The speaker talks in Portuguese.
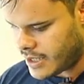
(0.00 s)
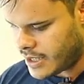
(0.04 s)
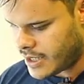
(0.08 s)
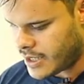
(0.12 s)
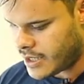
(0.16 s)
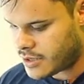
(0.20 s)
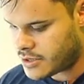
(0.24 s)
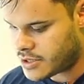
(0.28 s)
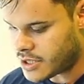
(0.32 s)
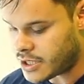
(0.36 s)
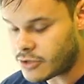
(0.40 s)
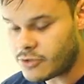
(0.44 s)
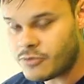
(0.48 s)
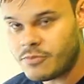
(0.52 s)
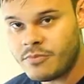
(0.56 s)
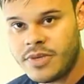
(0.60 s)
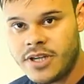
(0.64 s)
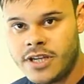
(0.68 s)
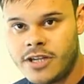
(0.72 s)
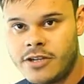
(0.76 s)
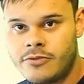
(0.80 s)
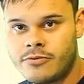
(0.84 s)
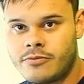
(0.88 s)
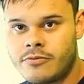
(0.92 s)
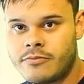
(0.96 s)
é, de
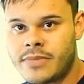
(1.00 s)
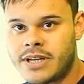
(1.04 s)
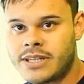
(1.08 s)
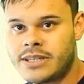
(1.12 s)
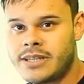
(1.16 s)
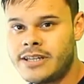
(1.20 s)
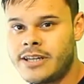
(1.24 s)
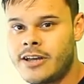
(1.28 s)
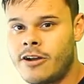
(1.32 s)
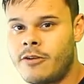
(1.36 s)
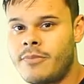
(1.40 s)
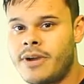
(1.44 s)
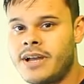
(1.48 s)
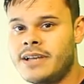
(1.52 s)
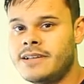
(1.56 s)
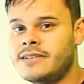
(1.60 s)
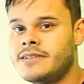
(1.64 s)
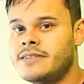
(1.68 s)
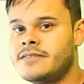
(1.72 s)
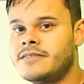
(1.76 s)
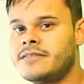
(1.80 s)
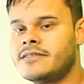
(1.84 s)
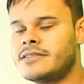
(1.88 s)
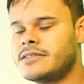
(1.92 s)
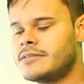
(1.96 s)
alumínio, material
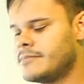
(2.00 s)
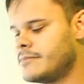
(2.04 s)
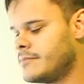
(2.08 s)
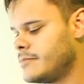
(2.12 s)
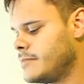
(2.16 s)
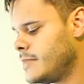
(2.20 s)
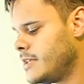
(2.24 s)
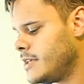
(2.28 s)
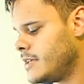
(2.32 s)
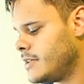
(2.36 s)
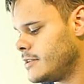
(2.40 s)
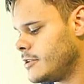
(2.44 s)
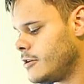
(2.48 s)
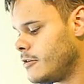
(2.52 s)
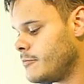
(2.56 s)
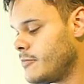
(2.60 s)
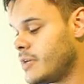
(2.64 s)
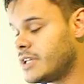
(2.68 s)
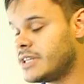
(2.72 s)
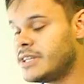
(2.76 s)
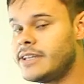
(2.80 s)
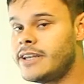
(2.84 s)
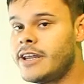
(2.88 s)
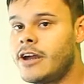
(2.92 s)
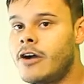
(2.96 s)
mais... Não um
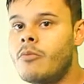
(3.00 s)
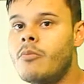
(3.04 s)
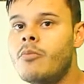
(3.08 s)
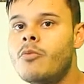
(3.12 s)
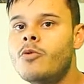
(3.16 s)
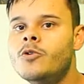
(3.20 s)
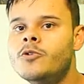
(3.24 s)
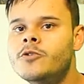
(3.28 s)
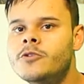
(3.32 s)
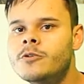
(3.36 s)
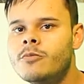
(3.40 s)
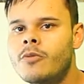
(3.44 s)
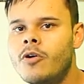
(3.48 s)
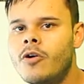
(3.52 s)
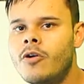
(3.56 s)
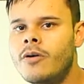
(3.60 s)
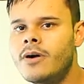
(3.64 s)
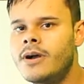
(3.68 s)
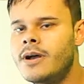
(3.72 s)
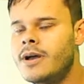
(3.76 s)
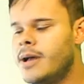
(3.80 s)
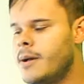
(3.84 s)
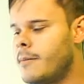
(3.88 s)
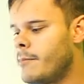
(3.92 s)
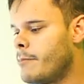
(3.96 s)
material muito
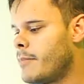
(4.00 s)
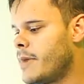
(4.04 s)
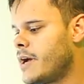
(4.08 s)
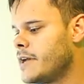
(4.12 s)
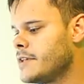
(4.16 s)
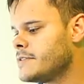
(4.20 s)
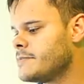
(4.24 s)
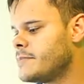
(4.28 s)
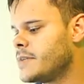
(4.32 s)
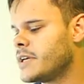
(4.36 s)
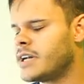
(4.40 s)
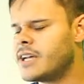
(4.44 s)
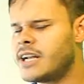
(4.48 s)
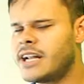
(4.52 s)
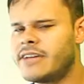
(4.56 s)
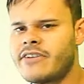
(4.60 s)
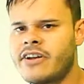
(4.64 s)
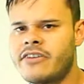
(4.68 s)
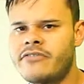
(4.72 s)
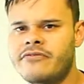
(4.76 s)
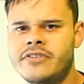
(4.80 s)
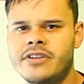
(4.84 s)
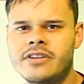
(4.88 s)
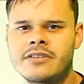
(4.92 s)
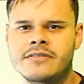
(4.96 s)
bom, mas para
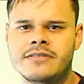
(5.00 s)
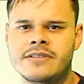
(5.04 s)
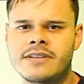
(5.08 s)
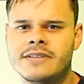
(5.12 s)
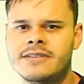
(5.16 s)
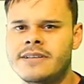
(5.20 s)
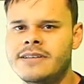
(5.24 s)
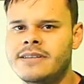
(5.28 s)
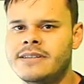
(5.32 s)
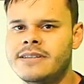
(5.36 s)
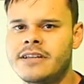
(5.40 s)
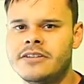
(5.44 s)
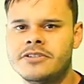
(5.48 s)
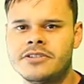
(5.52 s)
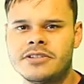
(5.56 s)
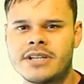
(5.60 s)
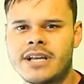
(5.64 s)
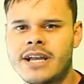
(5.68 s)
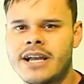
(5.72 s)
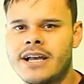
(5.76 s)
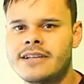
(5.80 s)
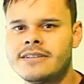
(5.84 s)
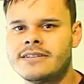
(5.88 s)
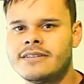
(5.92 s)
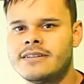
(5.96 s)
gravar vídeos assim dentro de
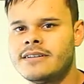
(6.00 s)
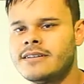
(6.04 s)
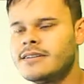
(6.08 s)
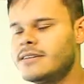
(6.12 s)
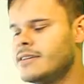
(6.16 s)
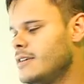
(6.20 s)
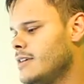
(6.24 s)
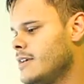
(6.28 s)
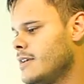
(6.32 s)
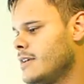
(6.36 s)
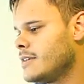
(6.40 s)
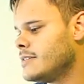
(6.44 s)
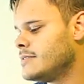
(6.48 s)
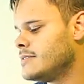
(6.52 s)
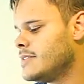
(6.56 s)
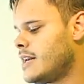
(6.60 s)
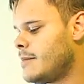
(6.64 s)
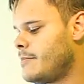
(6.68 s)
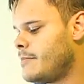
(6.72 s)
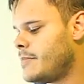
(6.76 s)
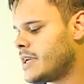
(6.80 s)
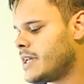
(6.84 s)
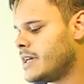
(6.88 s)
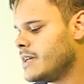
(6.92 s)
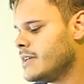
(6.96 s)
casa,
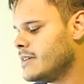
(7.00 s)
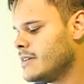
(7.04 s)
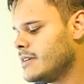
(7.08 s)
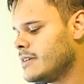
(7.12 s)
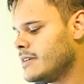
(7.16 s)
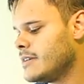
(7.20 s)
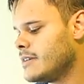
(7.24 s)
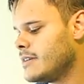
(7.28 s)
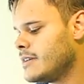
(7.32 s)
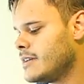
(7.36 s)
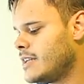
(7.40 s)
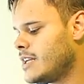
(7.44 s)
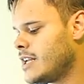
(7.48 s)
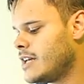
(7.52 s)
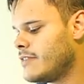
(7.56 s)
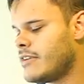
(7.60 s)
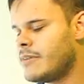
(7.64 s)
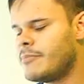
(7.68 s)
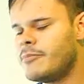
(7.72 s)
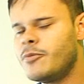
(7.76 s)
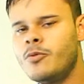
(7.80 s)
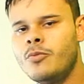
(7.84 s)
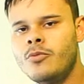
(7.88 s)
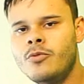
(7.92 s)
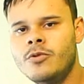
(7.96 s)
dá pra
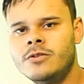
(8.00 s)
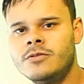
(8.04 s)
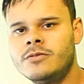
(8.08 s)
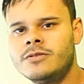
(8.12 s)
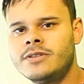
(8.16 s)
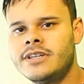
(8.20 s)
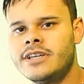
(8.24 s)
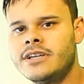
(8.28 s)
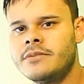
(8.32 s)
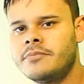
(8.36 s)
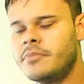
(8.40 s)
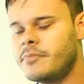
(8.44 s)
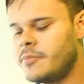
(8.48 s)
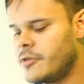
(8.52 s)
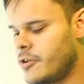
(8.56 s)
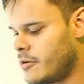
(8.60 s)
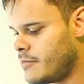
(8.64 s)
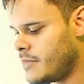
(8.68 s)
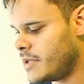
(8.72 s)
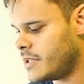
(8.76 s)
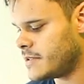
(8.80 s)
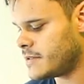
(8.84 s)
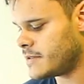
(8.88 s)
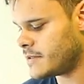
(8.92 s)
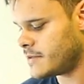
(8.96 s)
gravar por muito tempo.
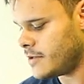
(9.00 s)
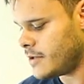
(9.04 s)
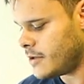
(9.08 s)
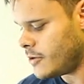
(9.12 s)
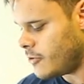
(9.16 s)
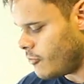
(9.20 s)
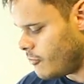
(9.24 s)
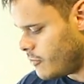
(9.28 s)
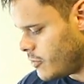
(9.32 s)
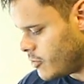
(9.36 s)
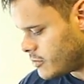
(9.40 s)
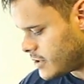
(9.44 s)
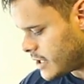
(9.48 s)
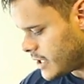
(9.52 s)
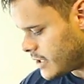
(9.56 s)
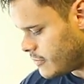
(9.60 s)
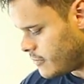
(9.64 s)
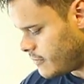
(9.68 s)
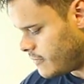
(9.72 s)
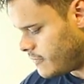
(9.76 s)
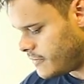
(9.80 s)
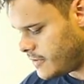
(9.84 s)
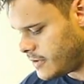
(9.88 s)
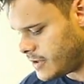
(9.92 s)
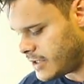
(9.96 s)
Pelo menos o meu tá
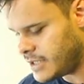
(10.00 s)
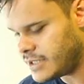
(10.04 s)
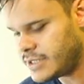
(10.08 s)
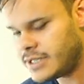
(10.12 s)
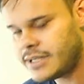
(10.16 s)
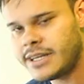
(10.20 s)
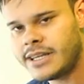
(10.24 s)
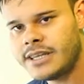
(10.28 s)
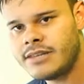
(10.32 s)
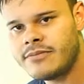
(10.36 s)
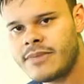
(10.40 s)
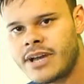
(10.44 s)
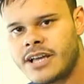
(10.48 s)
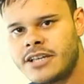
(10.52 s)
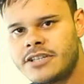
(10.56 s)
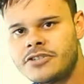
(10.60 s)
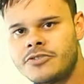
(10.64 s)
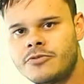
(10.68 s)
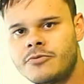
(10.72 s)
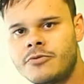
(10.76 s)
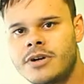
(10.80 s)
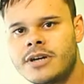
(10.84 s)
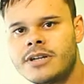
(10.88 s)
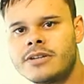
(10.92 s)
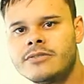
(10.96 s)
novinho ainda, tem mais
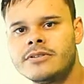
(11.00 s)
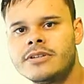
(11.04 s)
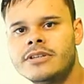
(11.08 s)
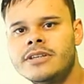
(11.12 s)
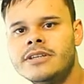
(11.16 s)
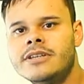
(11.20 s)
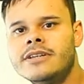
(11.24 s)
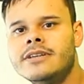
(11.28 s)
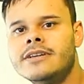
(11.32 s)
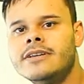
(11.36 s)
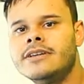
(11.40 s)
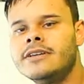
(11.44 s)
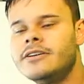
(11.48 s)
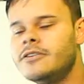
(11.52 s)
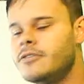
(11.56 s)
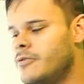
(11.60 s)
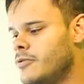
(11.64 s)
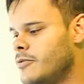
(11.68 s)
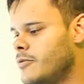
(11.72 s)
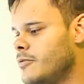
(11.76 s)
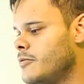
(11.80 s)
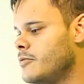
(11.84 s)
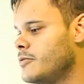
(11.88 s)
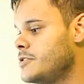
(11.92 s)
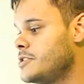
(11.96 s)
de um ano que
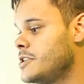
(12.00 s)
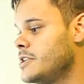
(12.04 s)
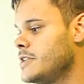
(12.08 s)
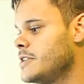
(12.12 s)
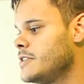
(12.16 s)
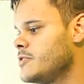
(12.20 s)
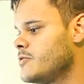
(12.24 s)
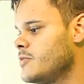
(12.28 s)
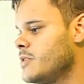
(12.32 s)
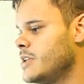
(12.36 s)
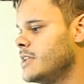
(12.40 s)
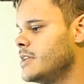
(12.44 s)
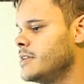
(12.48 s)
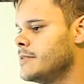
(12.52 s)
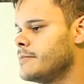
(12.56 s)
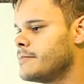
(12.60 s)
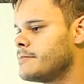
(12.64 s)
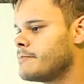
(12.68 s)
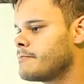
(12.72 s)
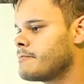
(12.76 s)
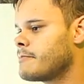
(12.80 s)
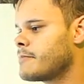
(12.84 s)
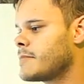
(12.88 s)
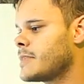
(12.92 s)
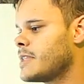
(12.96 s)
eu utilizo
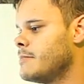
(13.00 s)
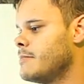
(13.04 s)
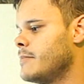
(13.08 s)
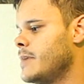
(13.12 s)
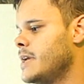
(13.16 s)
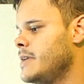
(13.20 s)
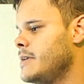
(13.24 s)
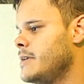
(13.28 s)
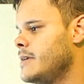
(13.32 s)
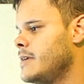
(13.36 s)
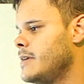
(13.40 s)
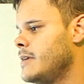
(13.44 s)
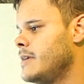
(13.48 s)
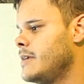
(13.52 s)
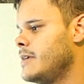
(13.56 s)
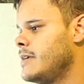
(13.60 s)
ele, bem?